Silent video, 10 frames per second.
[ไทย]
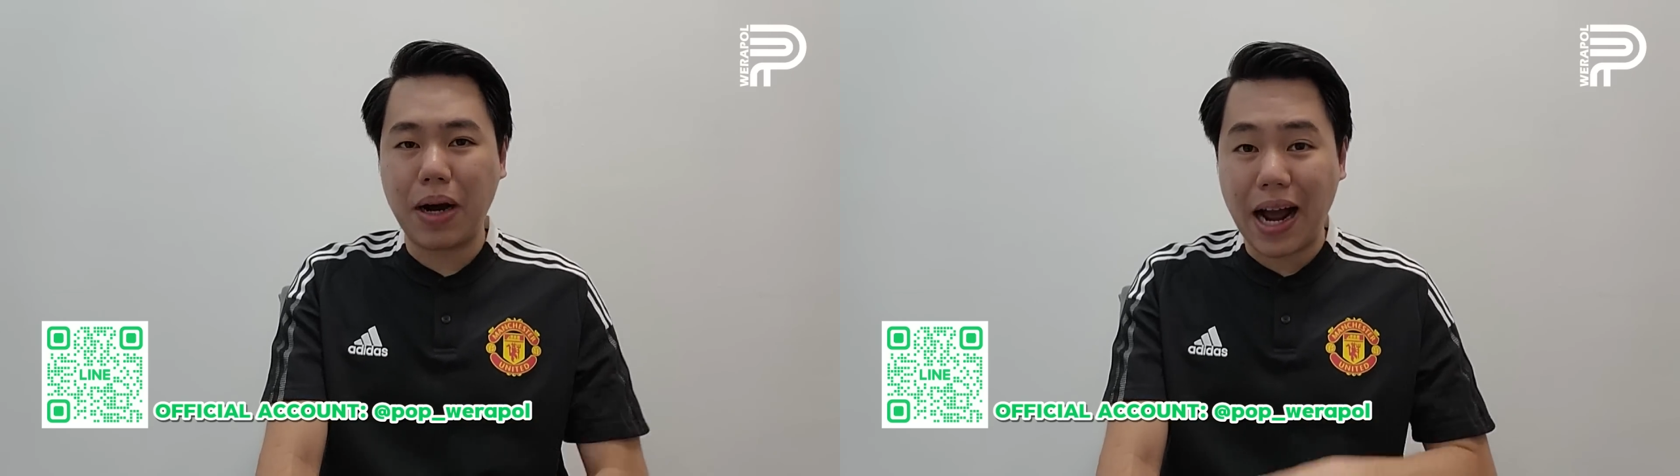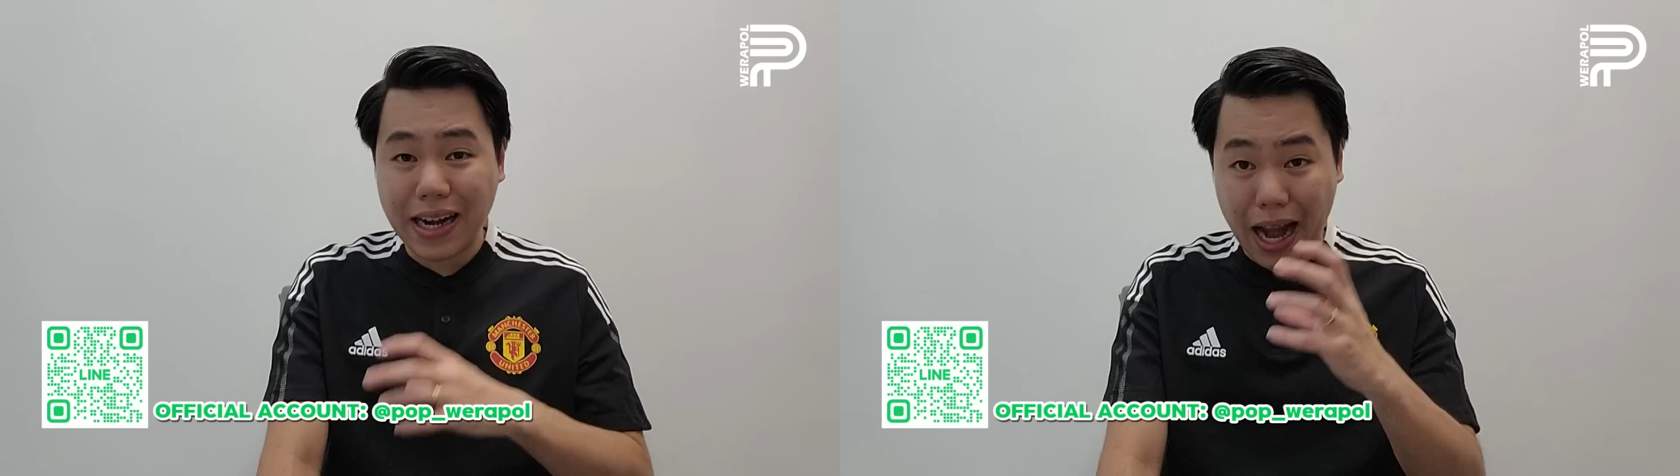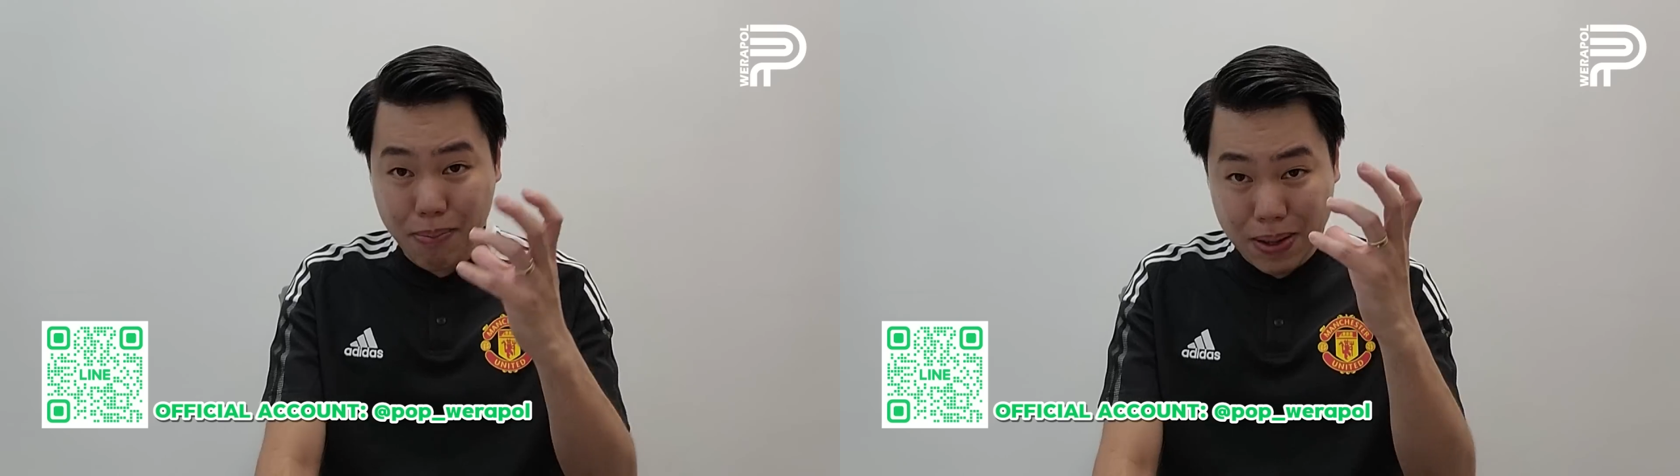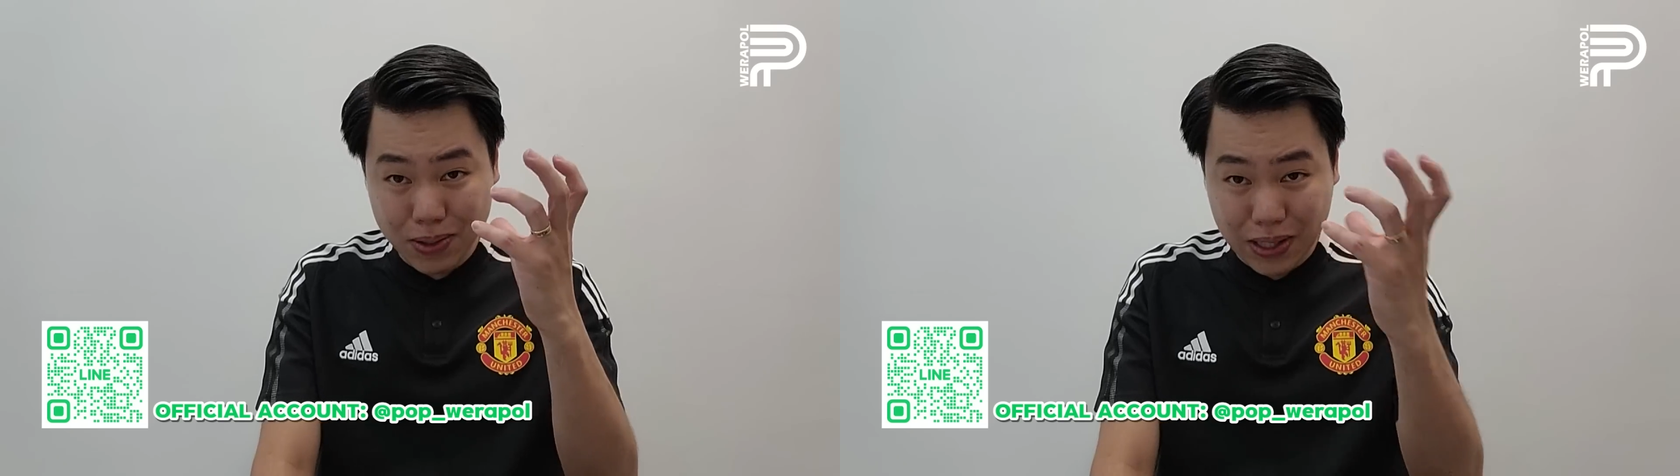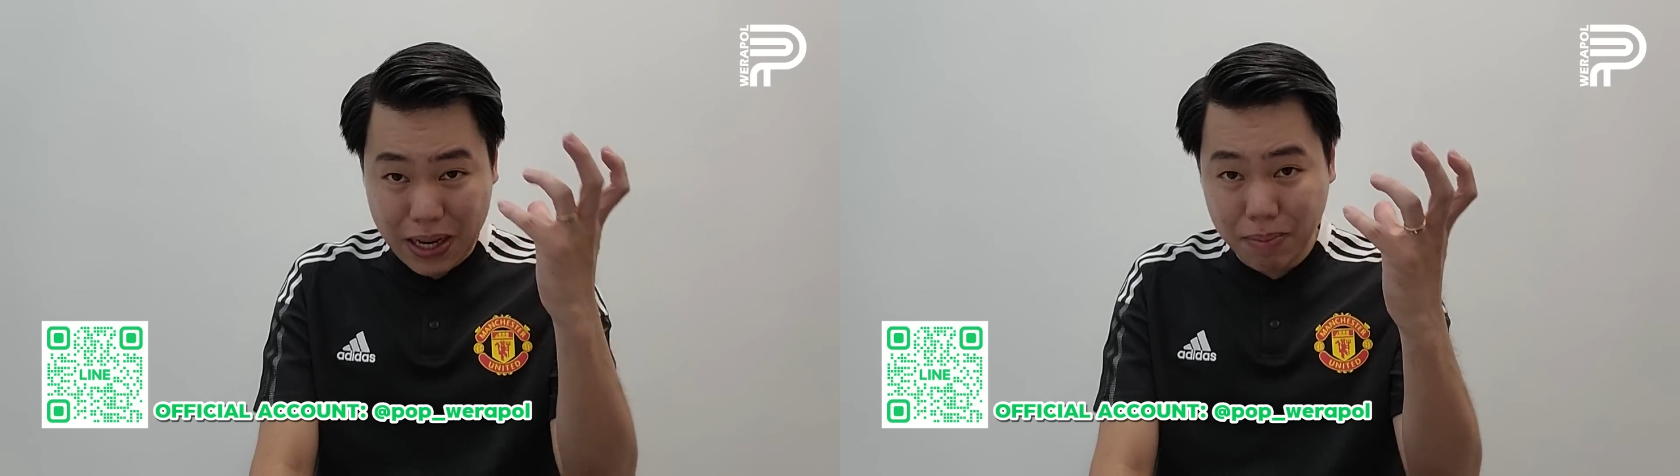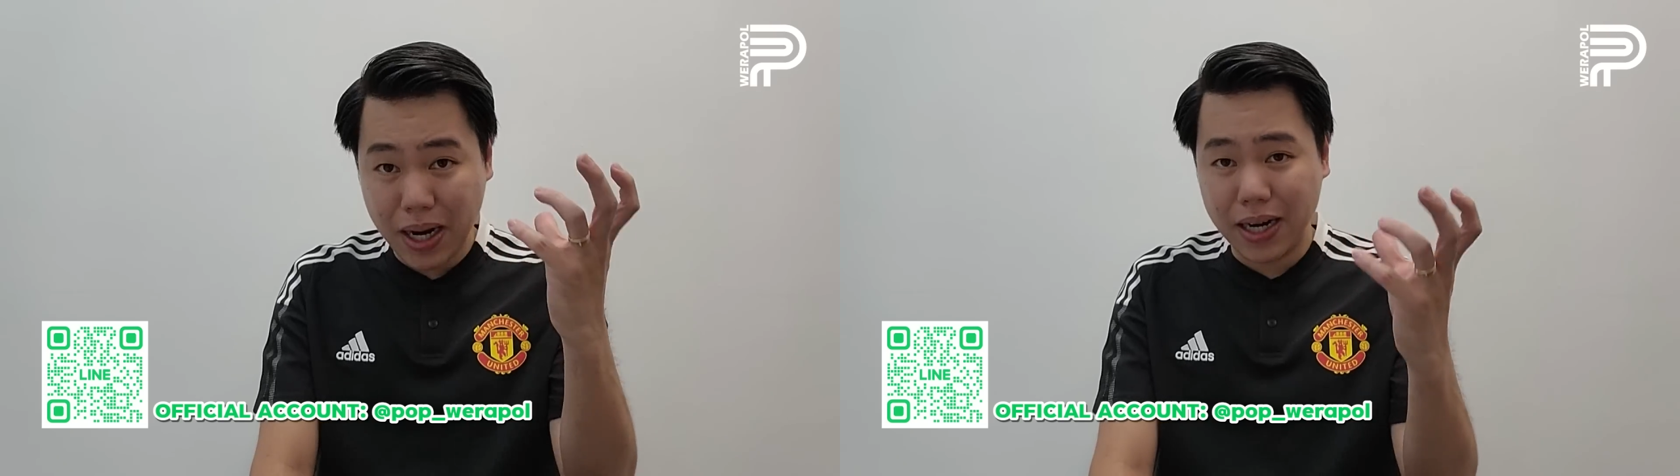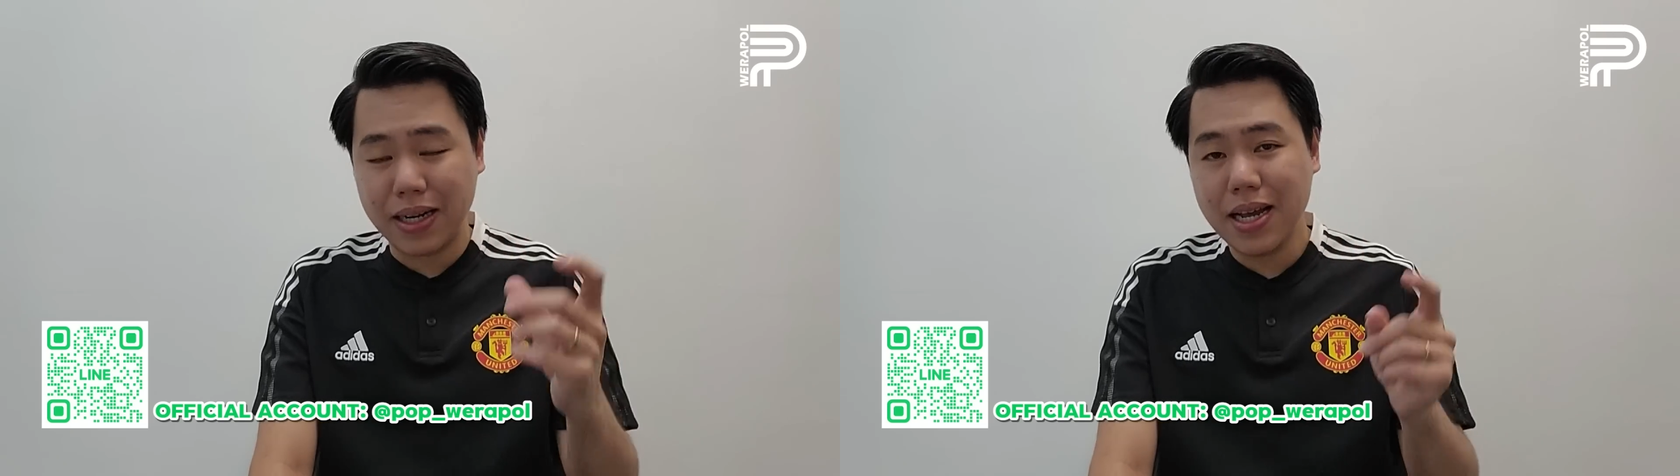ข้างในเป็นสีน้ำเงิน